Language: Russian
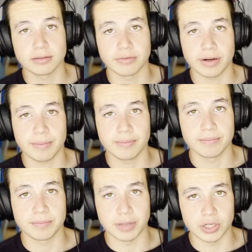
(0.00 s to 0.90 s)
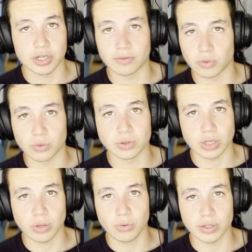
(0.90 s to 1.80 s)
вам переезжать в другую
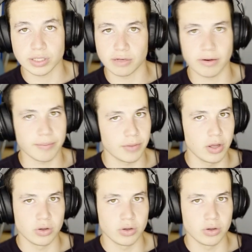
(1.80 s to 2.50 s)
страну, если вам,